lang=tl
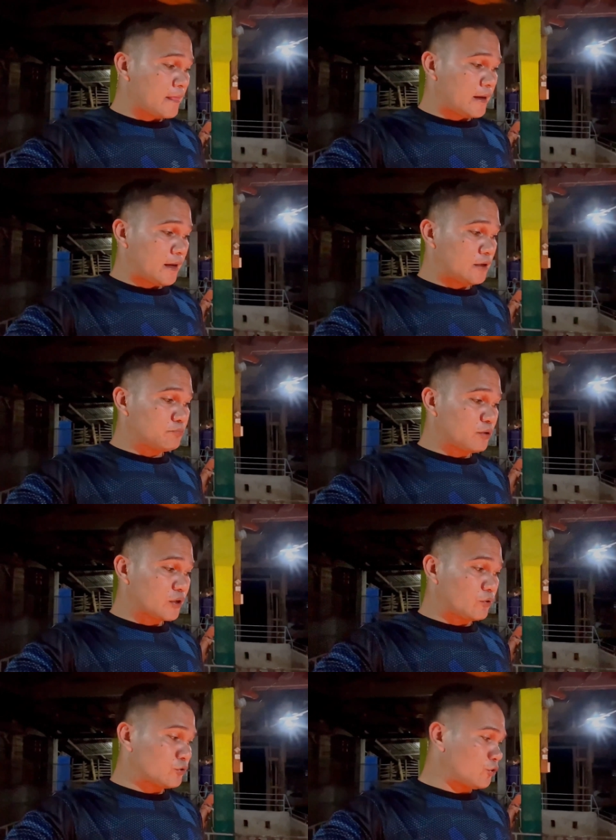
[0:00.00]
And
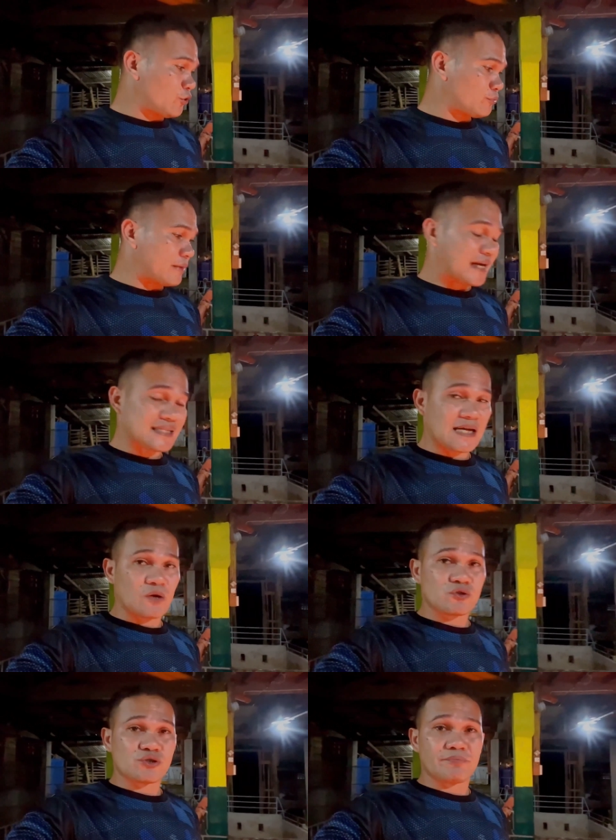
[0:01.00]
bukod doon mga
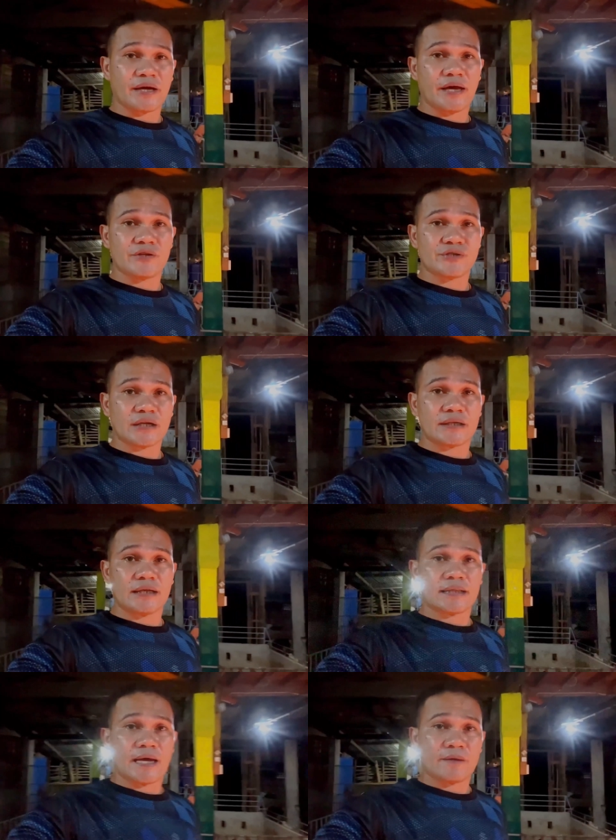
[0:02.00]
ka-sounds, mag-inject
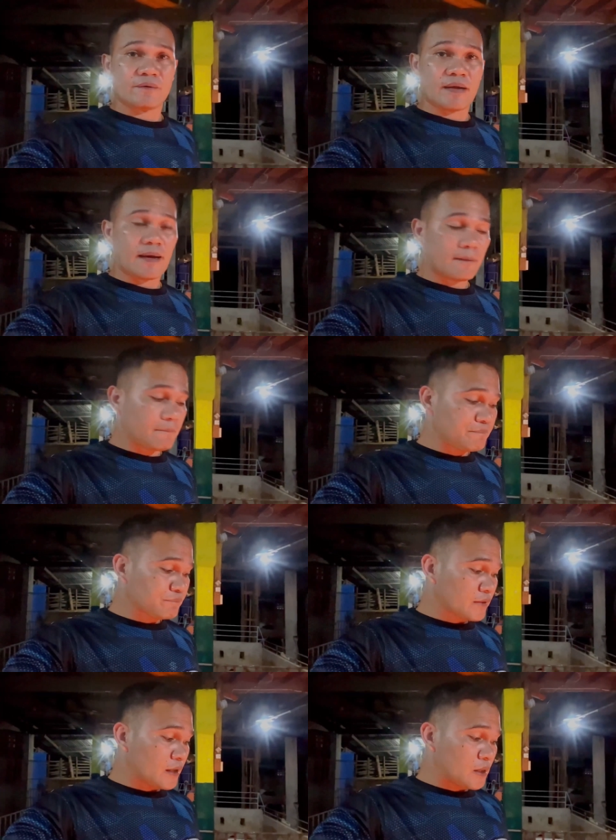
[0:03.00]
din tayo ng
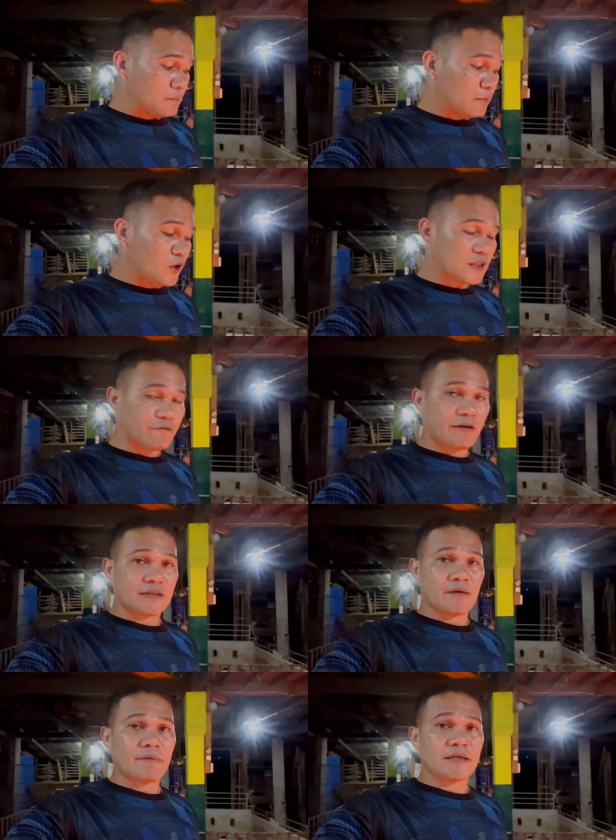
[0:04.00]

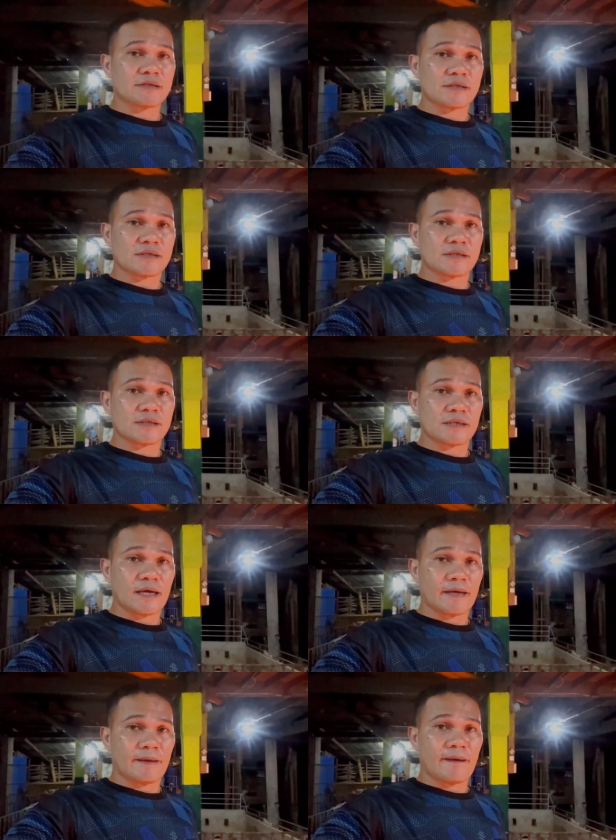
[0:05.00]
multivitamins.
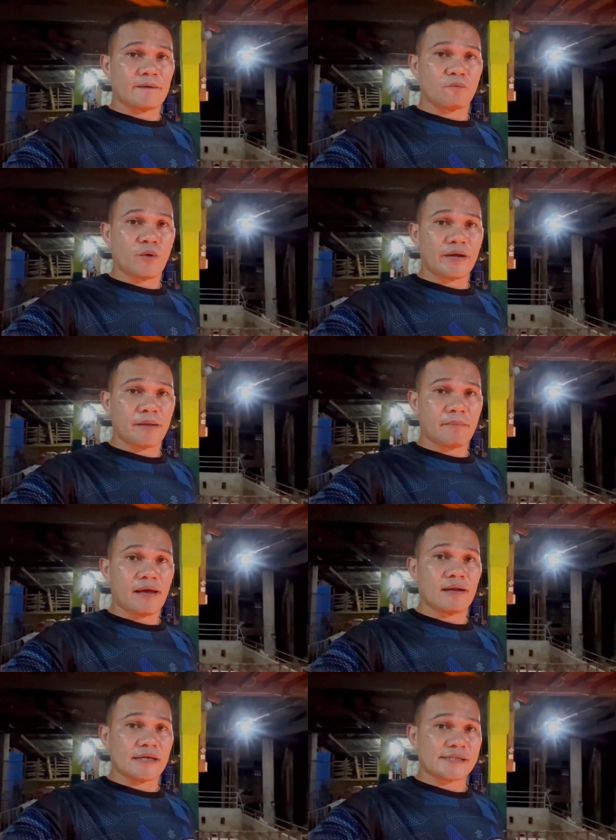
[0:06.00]
Ayan, 1
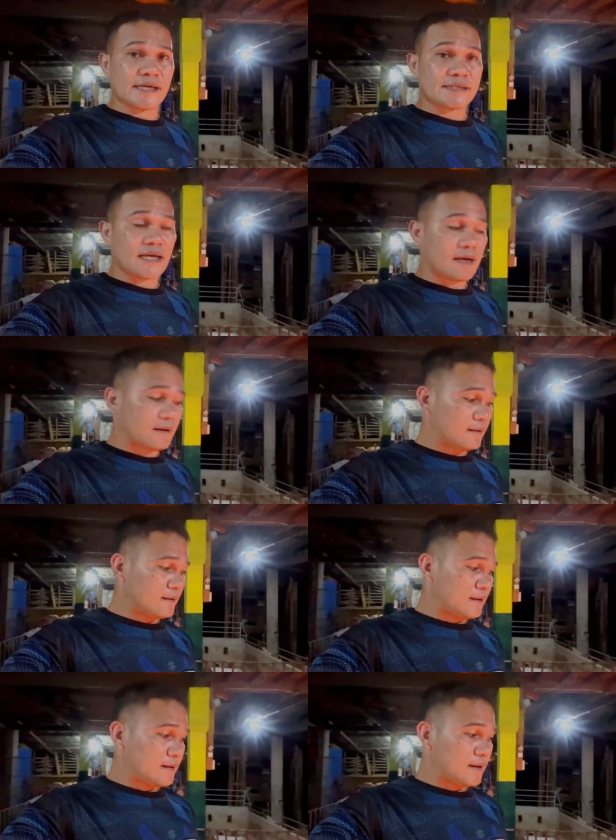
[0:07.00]
ml, isa-isa.
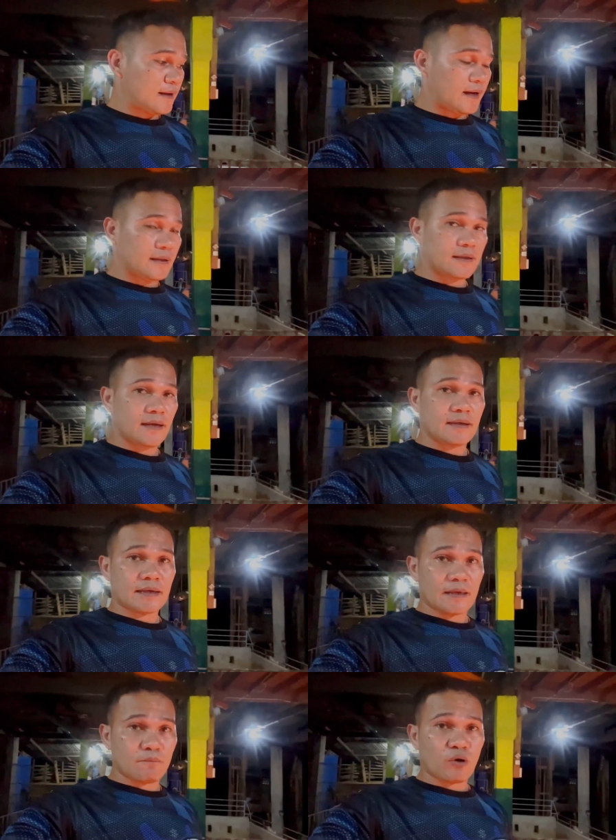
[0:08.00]
And
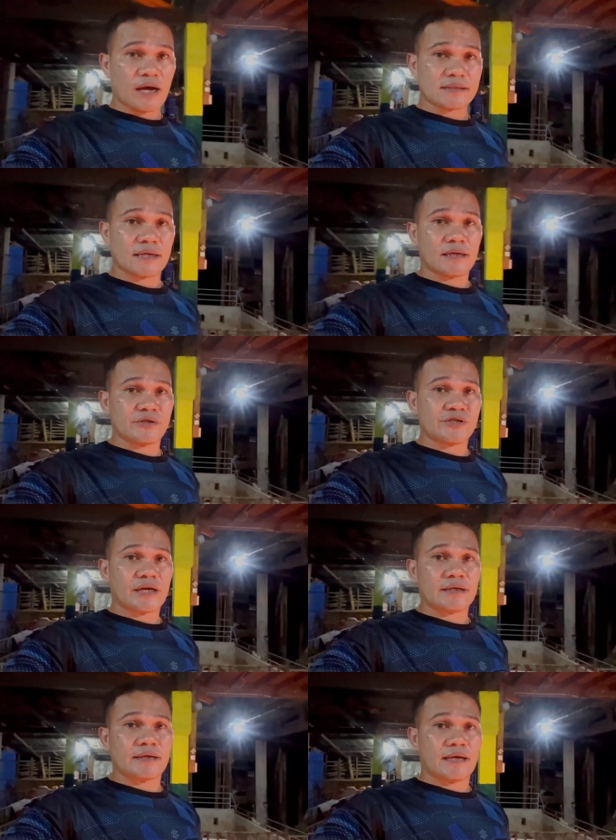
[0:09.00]
then kinabukasan,
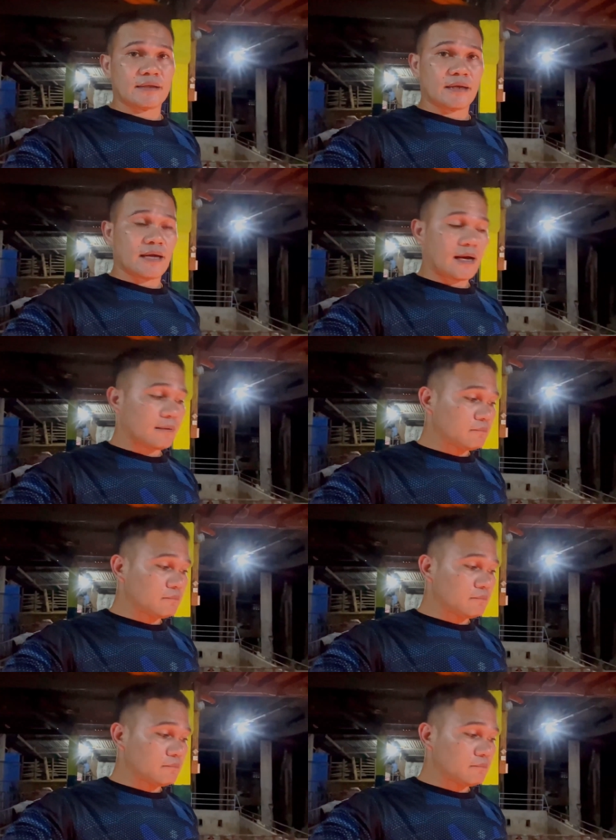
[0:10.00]
injectan din natin ng